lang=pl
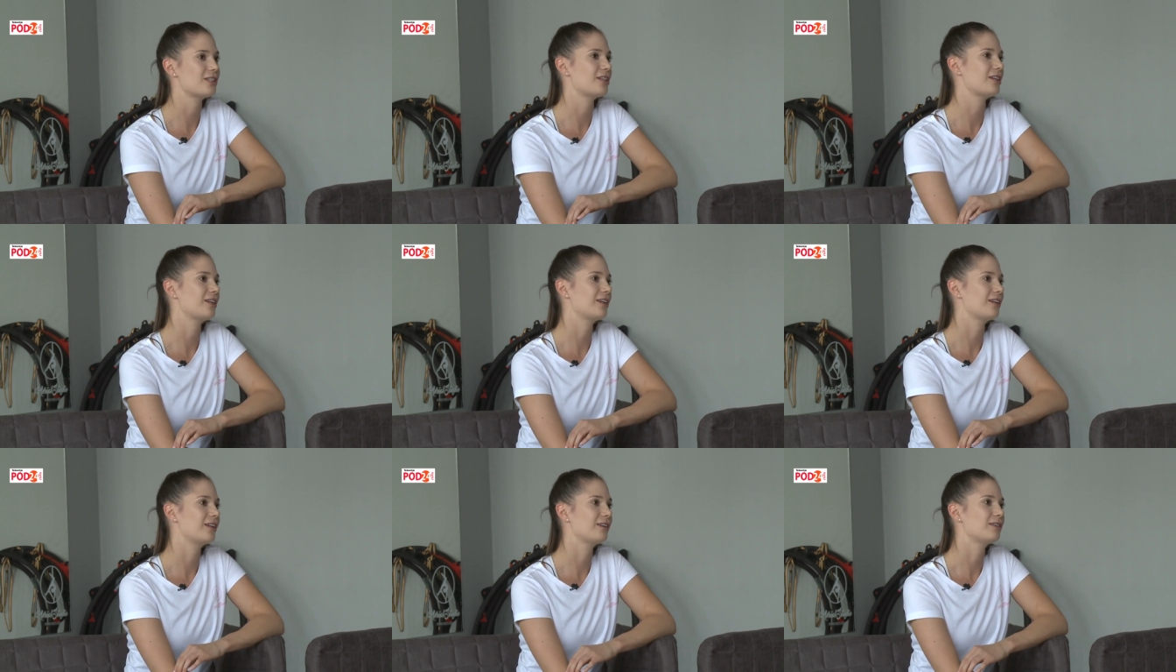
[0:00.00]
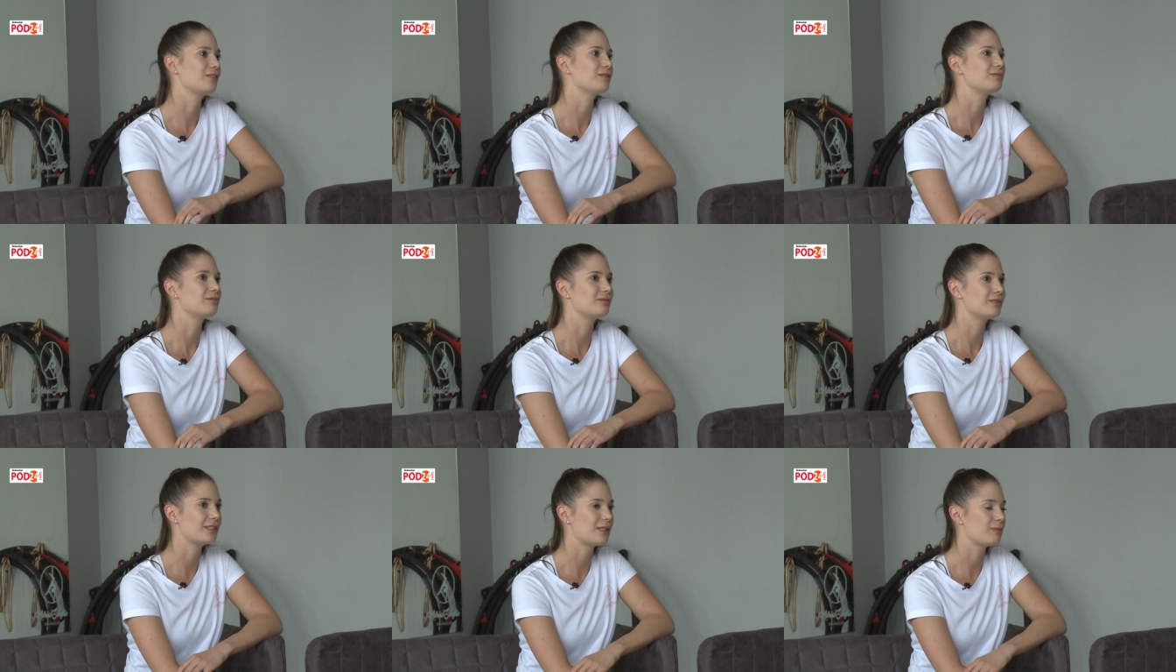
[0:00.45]
że
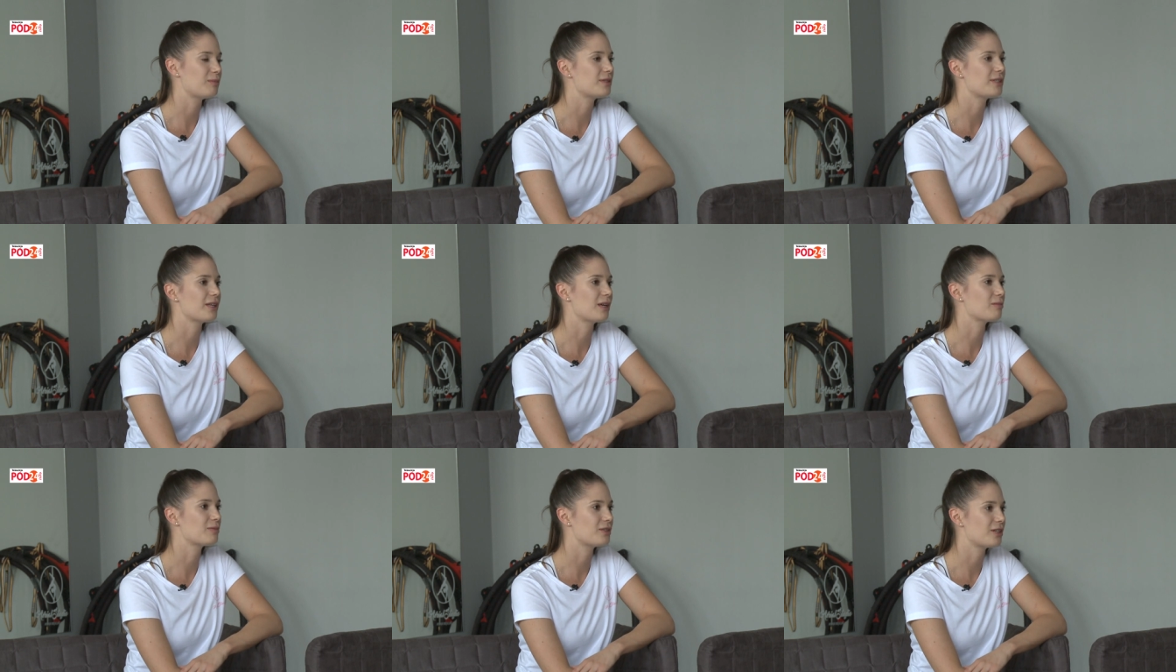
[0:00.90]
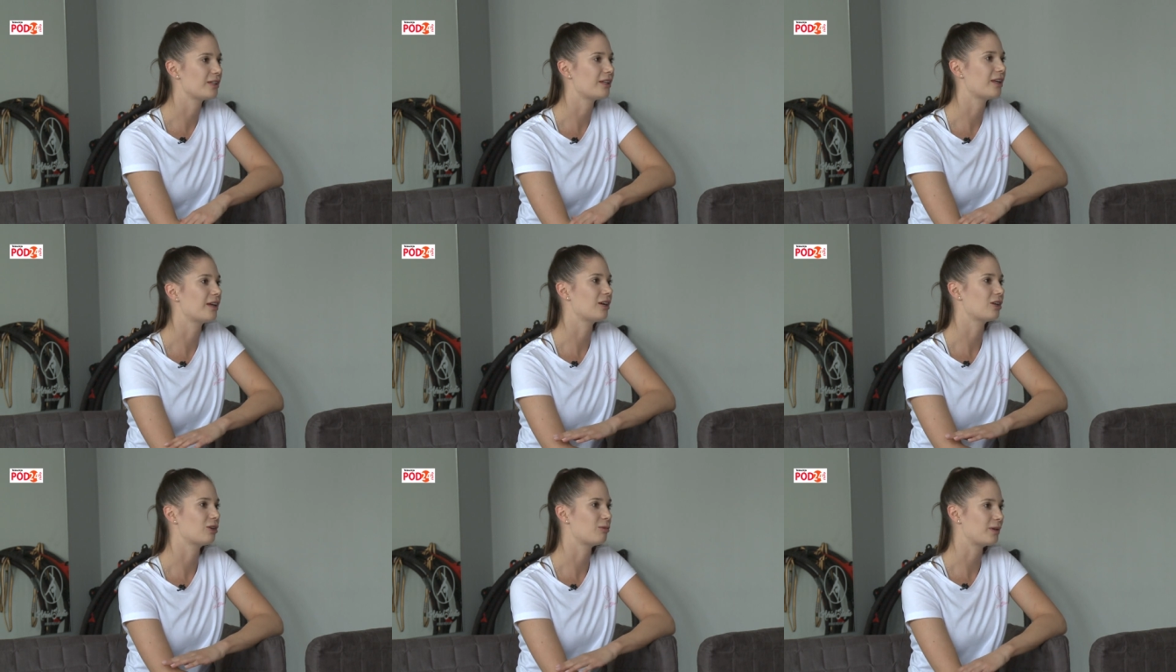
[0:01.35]
zapisałam się
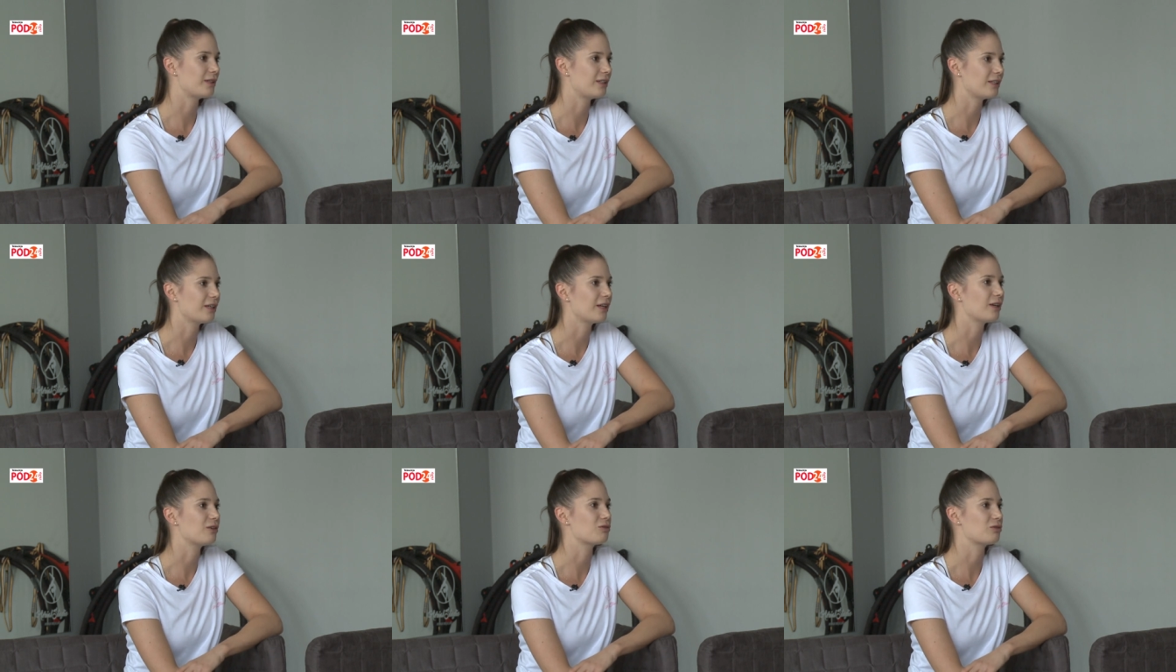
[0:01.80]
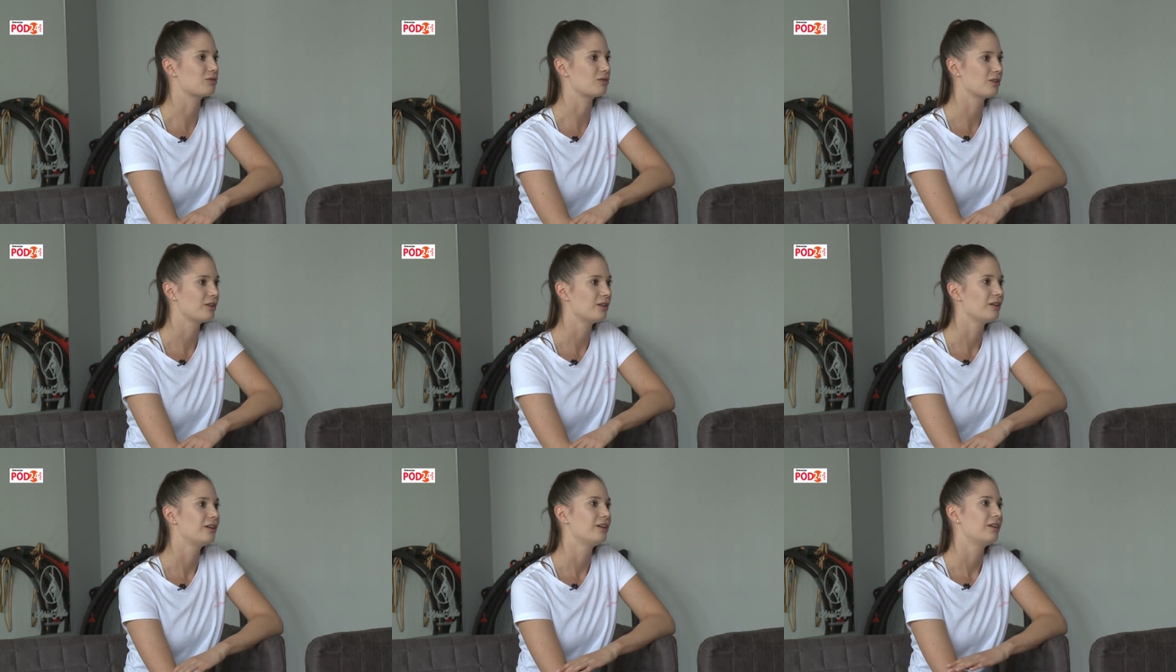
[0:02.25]
na akrobatykę już